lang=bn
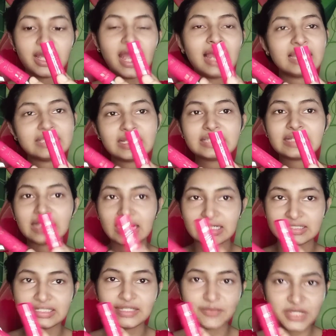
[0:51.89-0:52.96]
আলাদা আলাদা কালার
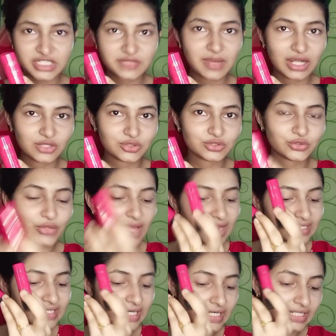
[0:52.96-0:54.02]
দিলে বেশি ভালো হতো
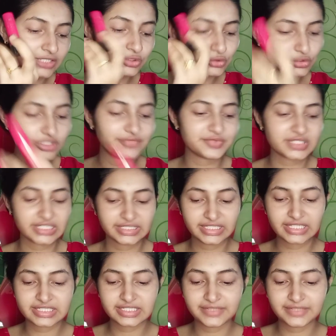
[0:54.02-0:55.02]
একই কালারের দুটো লিপস্টিক দিয়েছে